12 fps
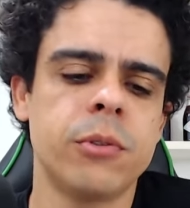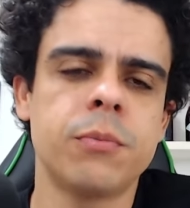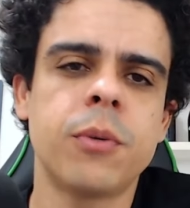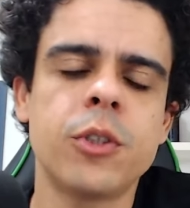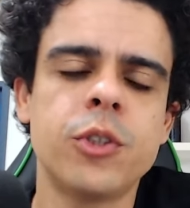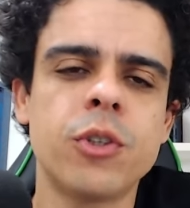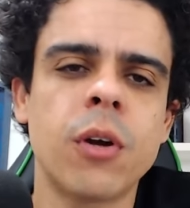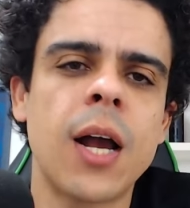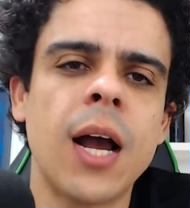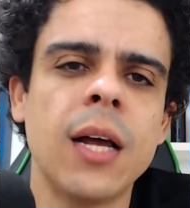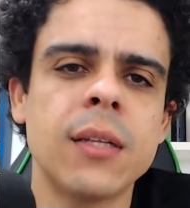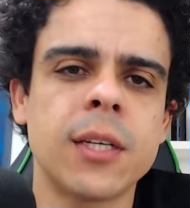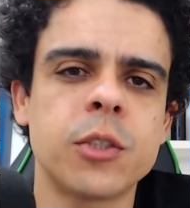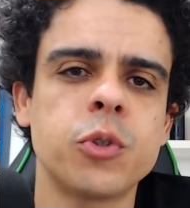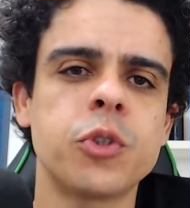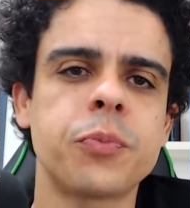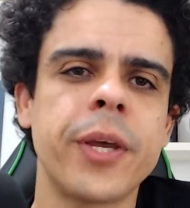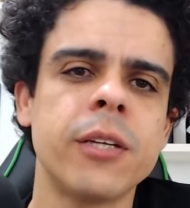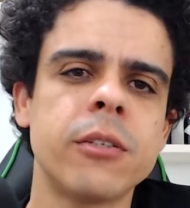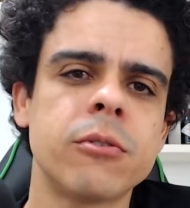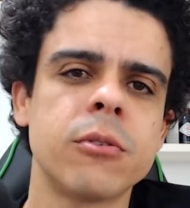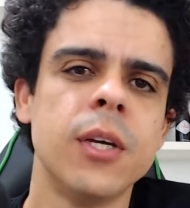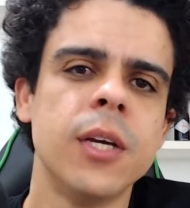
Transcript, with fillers: não pode jogar, tá suspenso,